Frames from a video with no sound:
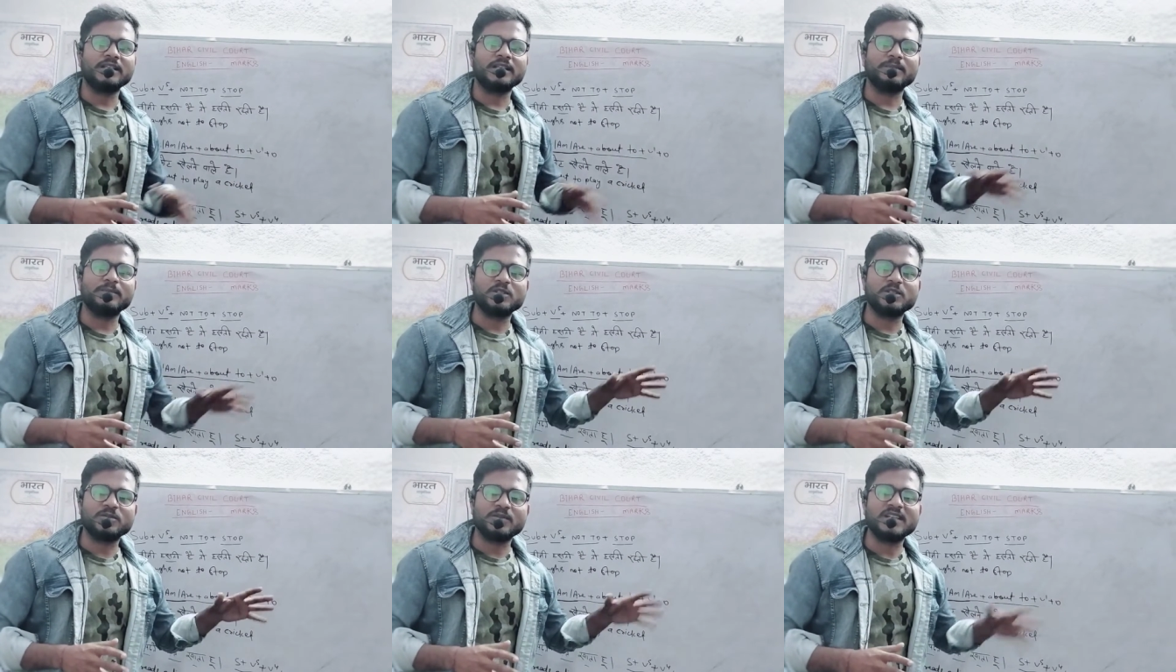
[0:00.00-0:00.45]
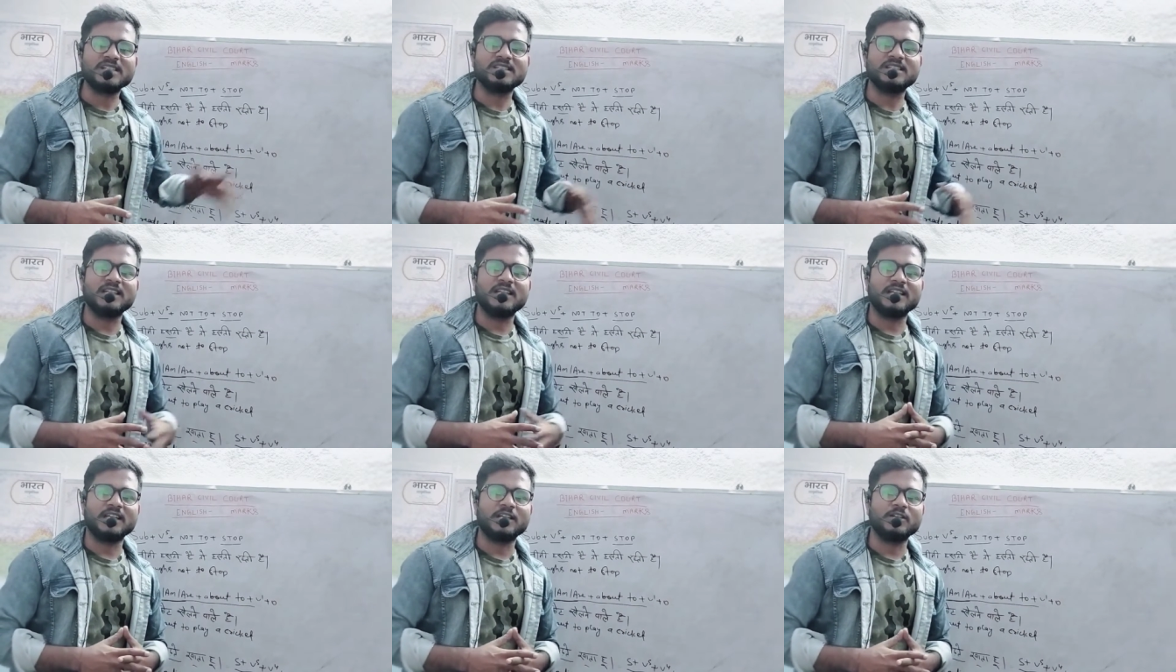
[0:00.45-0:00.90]
या विश्वास
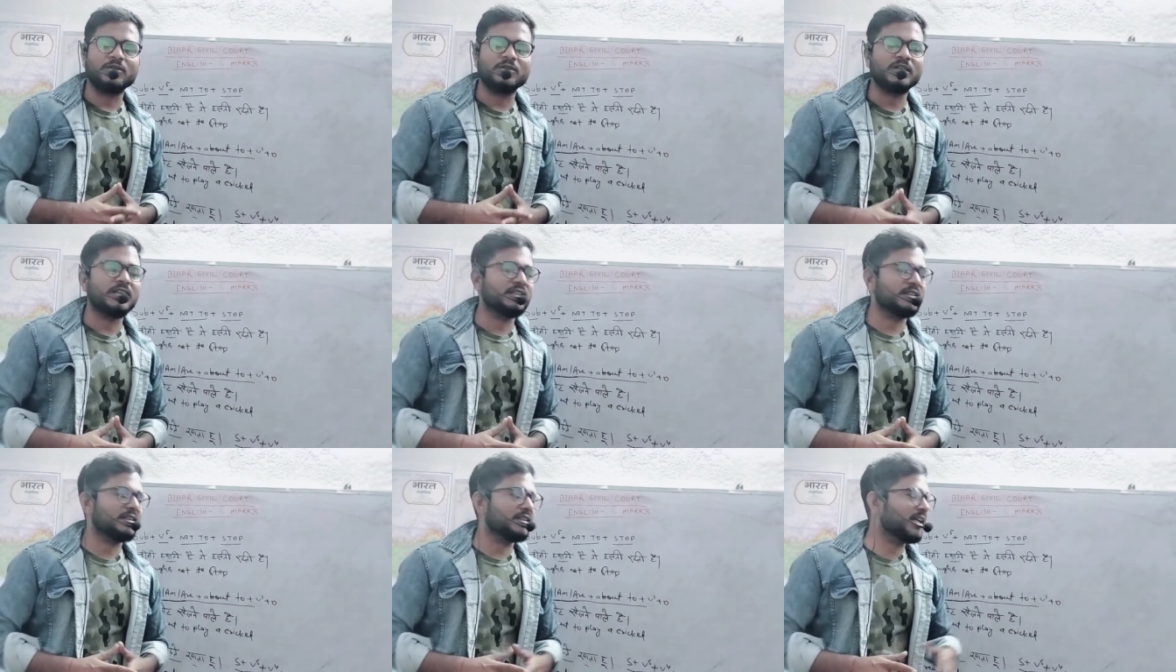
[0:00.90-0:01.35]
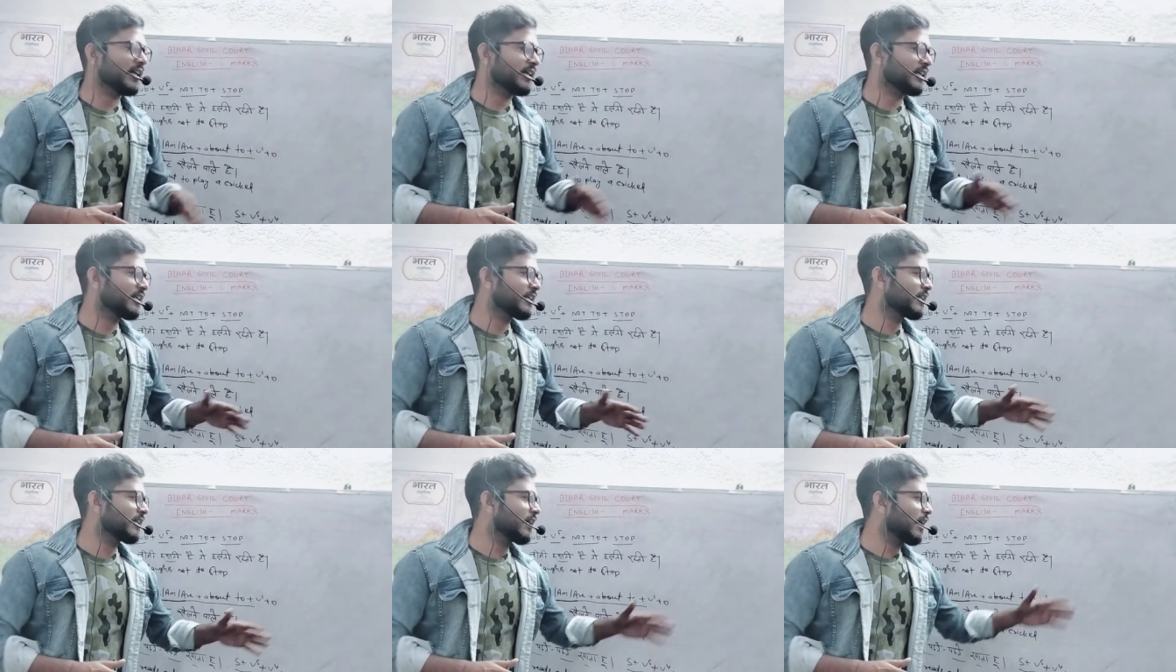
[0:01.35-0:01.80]
दिलाना होगा
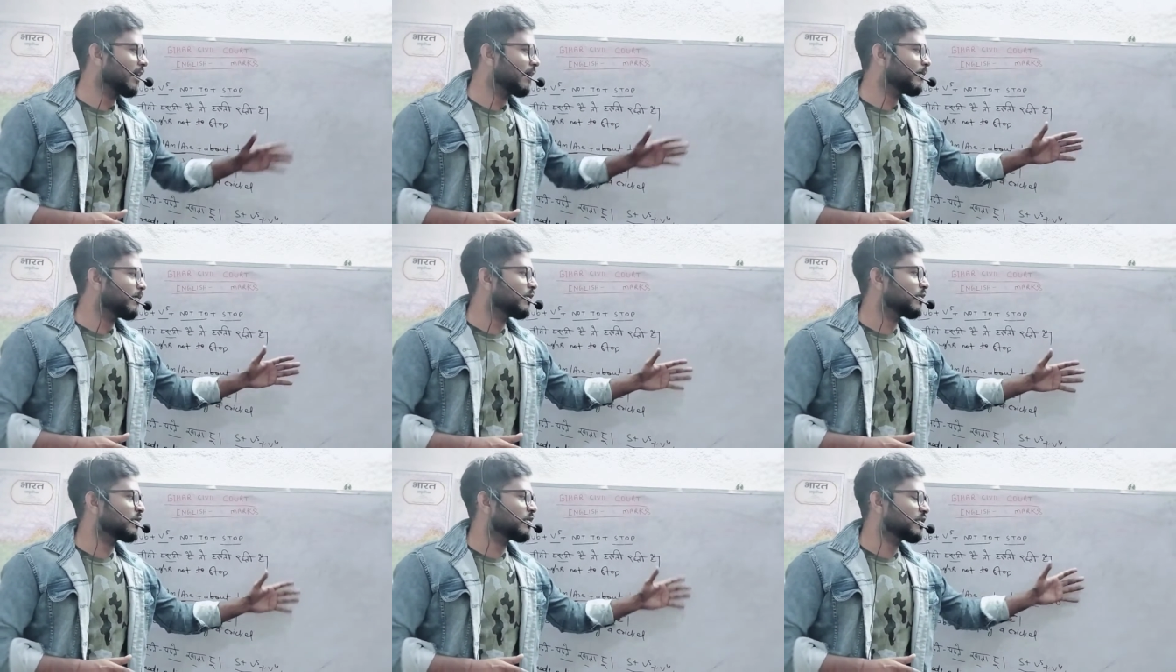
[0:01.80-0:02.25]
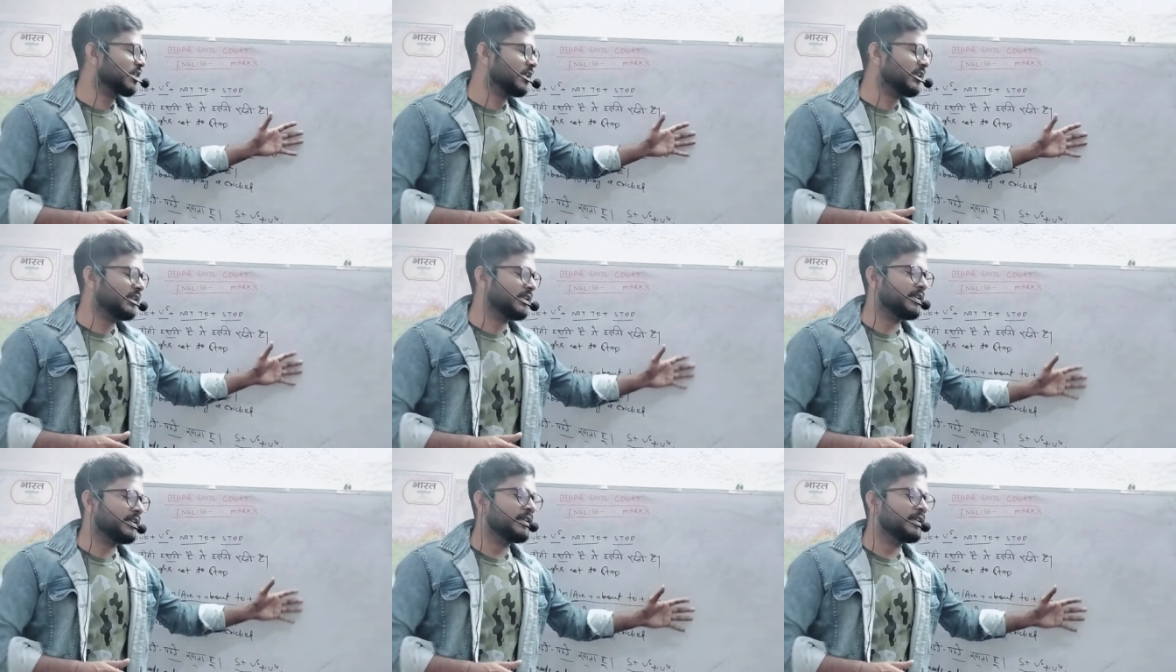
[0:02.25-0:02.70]
ताकि कि आप लोग
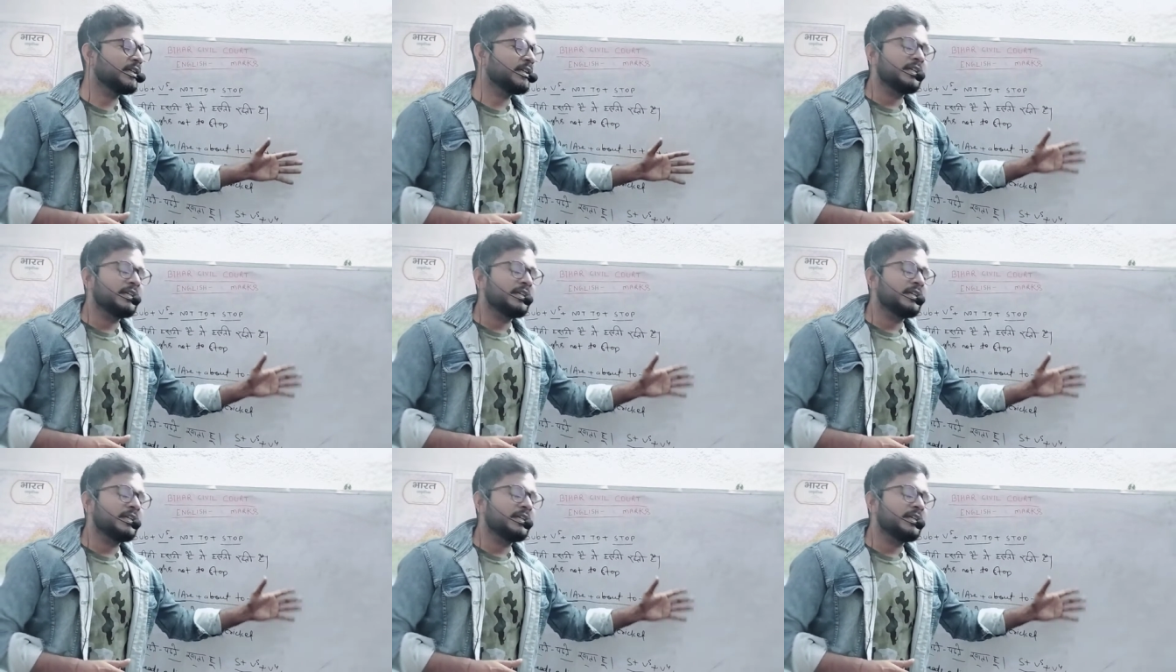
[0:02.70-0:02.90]
जल्द ही